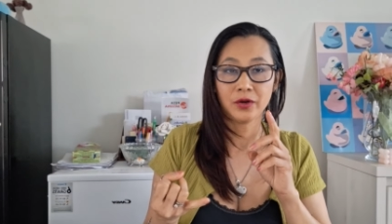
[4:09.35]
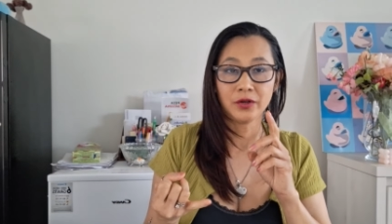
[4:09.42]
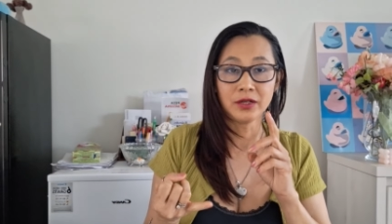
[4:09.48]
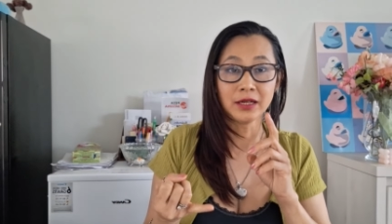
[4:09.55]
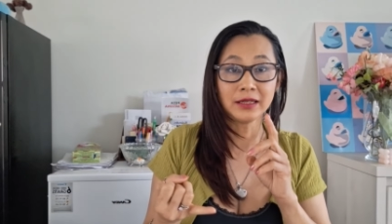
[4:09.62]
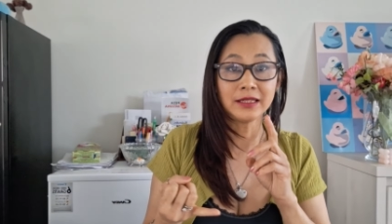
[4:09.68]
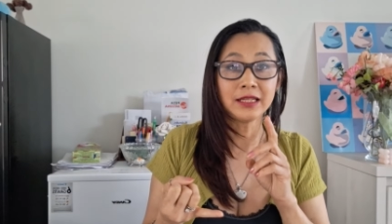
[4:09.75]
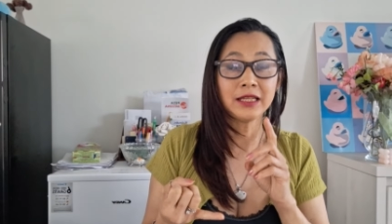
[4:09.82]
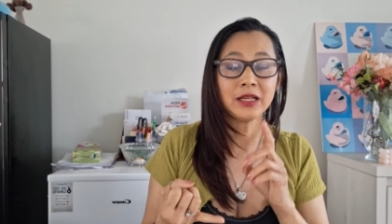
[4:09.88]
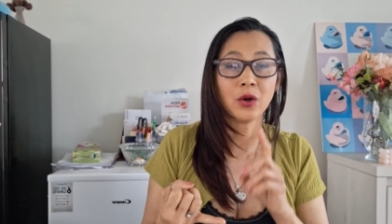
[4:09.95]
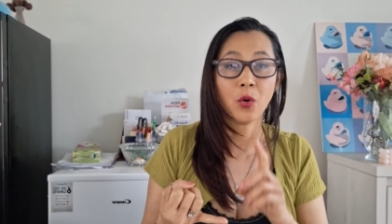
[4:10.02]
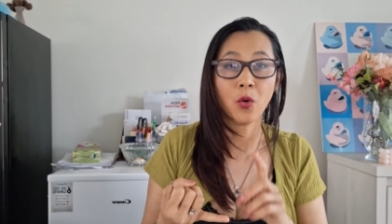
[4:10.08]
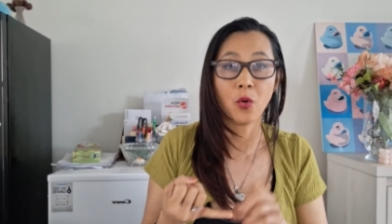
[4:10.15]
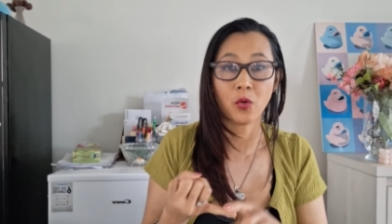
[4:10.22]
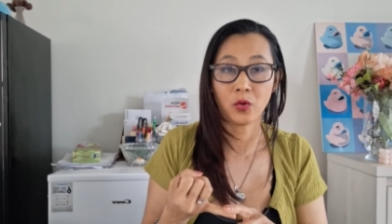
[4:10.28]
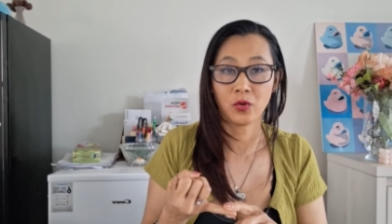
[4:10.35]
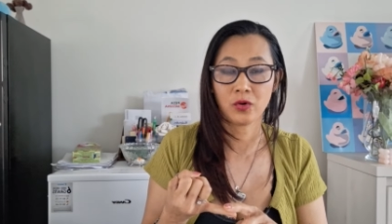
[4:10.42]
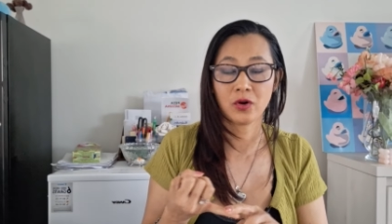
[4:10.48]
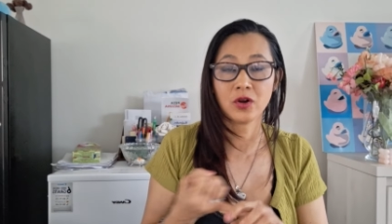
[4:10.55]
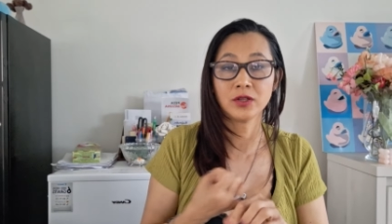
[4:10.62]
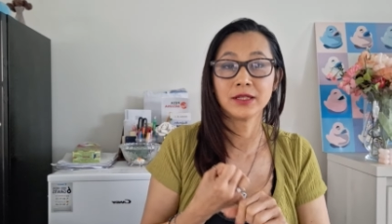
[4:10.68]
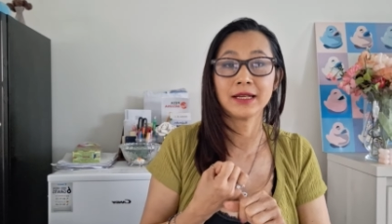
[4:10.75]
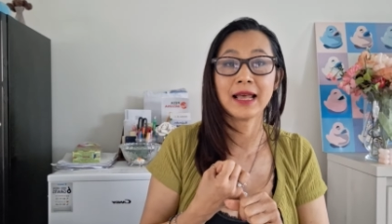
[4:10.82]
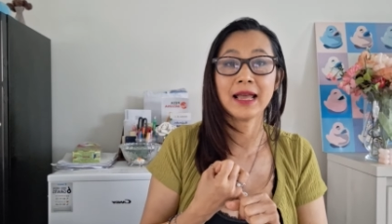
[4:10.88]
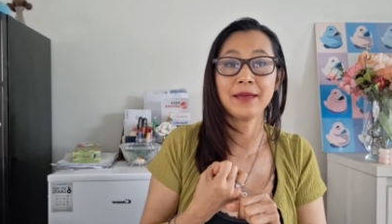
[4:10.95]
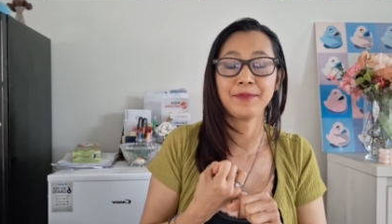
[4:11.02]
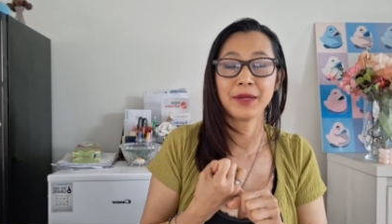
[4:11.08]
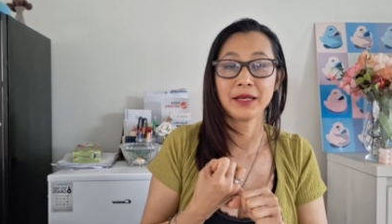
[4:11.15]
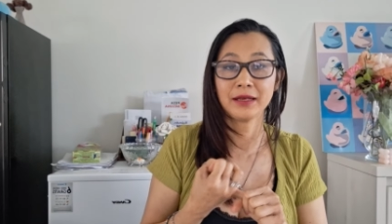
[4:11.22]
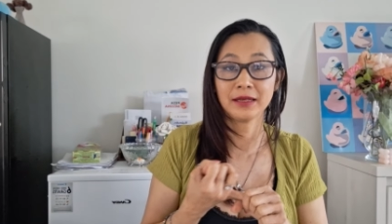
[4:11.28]
เดือนที่ 6 ก็จะได้
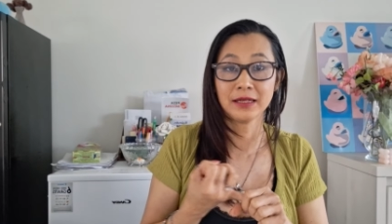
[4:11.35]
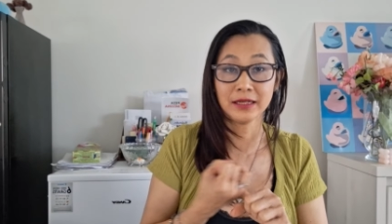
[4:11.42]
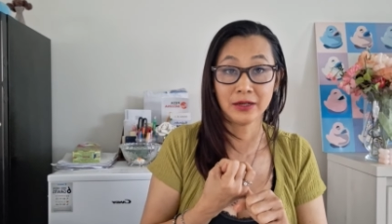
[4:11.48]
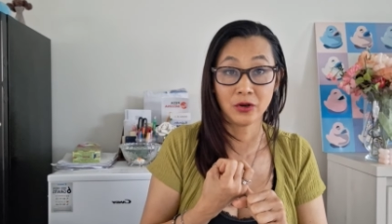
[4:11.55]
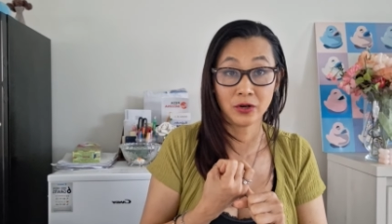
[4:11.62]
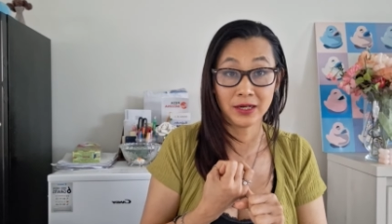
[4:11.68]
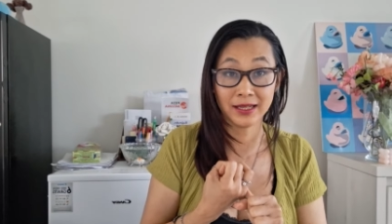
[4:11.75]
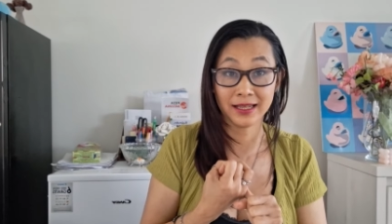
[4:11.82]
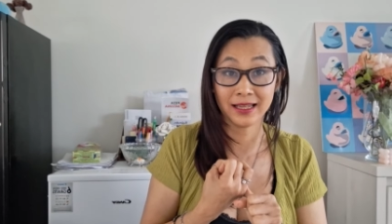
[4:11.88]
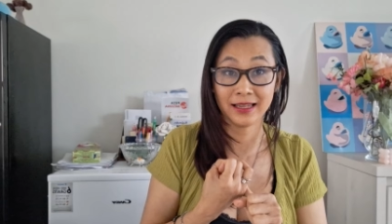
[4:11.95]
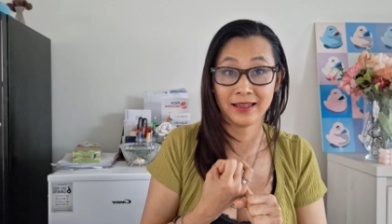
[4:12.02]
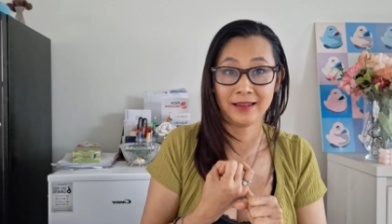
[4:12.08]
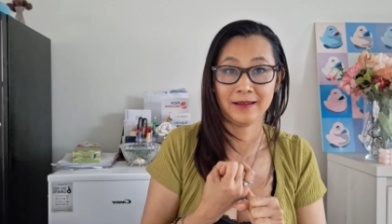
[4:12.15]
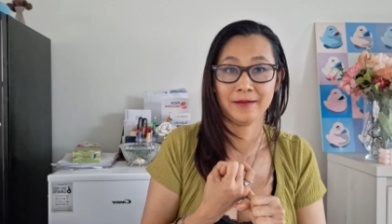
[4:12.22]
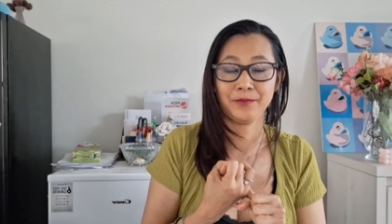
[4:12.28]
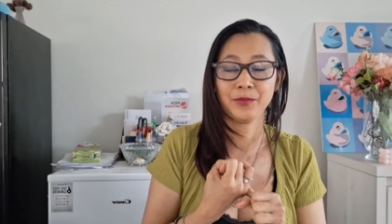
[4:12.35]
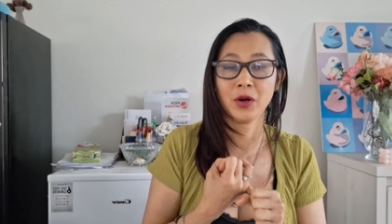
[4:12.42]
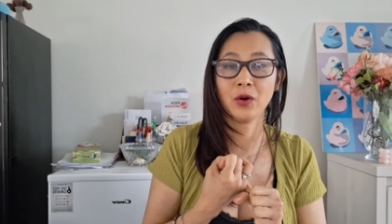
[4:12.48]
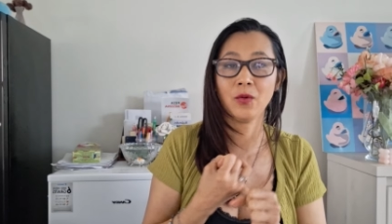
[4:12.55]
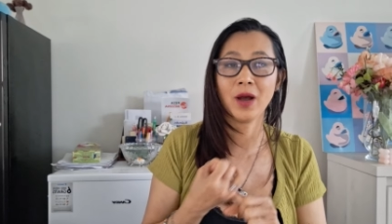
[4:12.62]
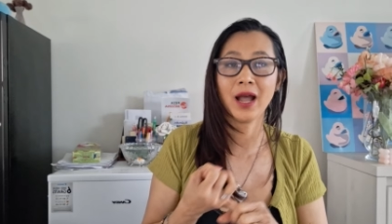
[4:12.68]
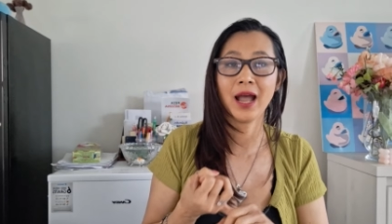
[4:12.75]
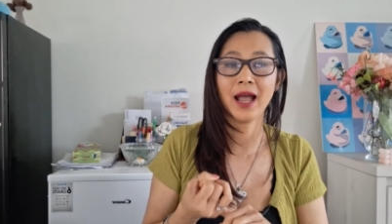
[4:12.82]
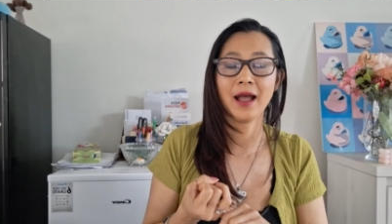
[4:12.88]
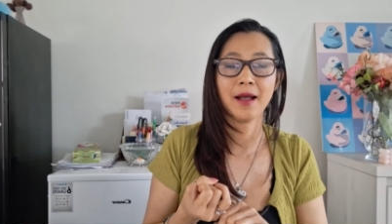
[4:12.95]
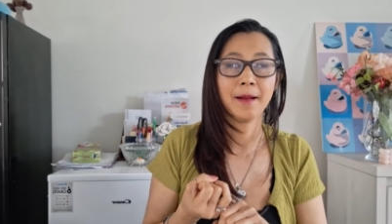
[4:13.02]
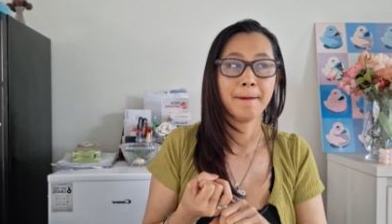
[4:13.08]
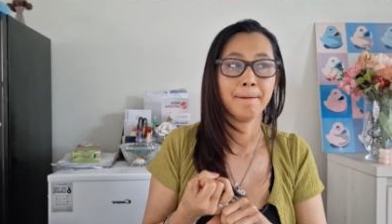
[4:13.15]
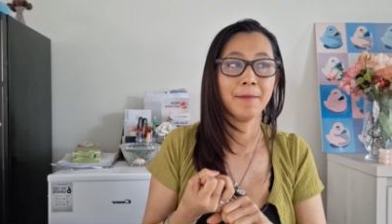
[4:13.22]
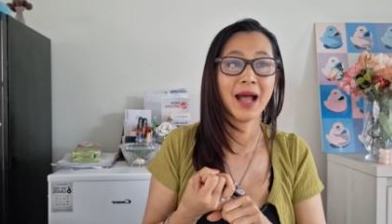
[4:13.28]
เป็นเงินฮอลิเดย์ เพราะว่า
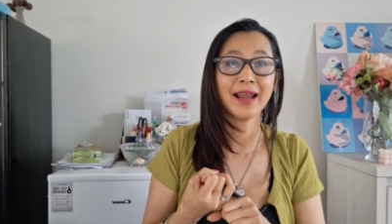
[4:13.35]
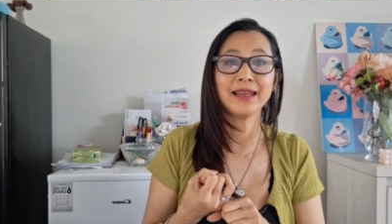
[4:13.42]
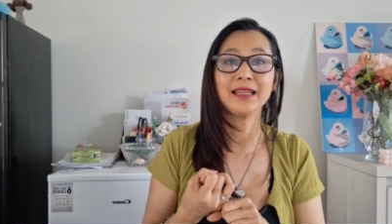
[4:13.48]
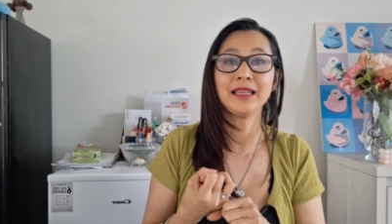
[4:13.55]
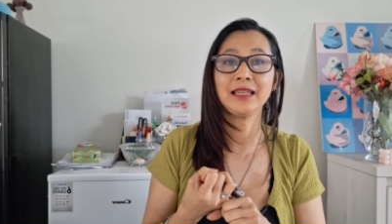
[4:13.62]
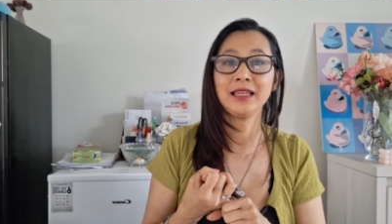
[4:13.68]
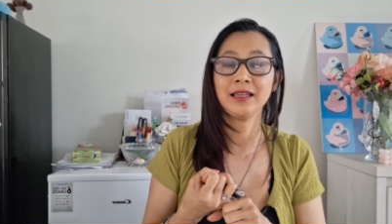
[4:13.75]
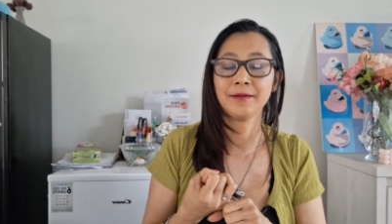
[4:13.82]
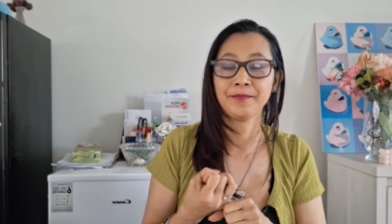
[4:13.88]
บ้านนี้